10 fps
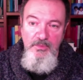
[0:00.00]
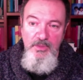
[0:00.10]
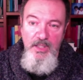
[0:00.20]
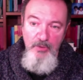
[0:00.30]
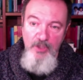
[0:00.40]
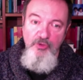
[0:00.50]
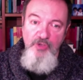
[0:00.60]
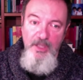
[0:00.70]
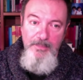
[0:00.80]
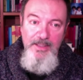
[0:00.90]
Allora sono
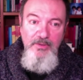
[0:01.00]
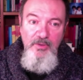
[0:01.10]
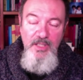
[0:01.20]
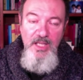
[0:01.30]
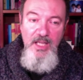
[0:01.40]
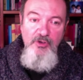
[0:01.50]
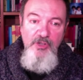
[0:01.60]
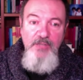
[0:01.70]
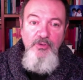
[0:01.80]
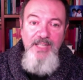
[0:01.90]
scappato e sono
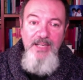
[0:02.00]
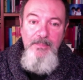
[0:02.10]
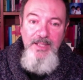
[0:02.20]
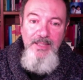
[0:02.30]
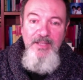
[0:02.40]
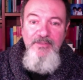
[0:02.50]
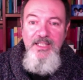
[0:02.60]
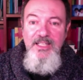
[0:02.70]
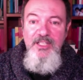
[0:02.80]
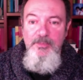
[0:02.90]
stato tra i primi a
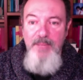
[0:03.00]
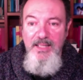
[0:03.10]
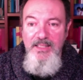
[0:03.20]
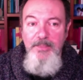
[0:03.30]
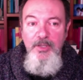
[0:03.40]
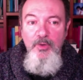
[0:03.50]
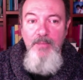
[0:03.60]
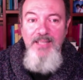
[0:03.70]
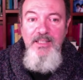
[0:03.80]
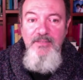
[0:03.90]
venire in Spagna per
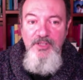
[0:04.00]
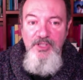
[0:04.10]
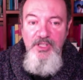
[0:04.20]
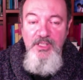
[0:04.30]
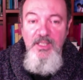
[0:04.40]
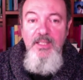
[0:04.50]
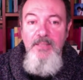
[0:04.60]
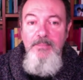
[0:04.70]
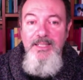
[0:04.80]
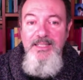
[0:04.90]
combattere i fascisti,
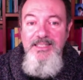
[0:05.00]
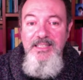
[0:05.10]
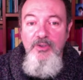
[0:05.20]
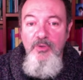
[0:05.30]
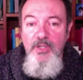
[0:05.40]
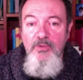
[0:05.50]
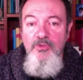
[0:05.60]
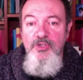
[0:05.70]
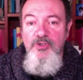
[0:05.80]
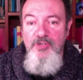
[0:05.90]
perché zitto io non
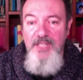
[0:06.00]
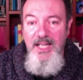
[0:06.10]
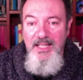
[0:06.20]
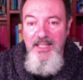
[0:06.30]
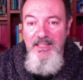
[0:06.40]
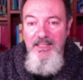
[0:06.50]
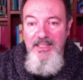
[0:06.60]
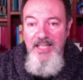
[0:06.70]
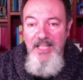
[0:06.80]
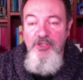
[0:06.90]
ci so stare,
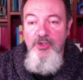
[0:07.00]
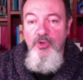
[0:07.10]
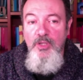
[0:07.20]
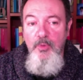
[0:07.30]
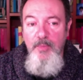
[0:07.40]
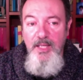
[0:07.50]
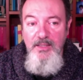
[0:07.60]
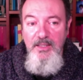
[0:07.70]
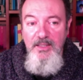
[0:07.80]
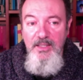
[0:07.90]
e ci sono dei
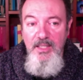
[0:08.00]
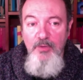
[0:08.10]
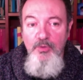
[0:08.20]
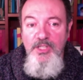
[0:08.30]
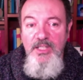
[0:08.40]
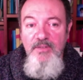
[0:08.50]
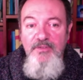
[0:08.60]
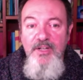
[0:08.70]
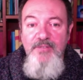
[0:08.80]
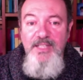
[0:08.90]
momenti in cui si deve
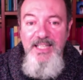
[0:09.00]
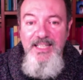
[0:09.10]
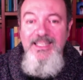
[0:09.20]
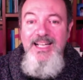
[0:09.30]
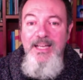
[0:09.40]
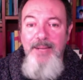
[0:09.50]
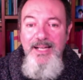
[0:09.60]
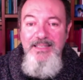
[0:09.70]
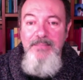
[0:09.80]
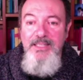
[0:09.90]
far vedere da che
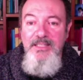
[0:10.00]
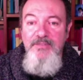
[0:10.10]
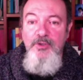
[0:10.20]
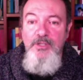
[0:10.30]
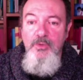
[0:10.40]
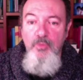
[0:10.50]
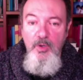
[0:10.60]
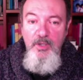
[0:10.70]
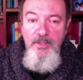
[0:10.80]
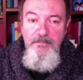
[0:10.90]
parte batte forte il cuore.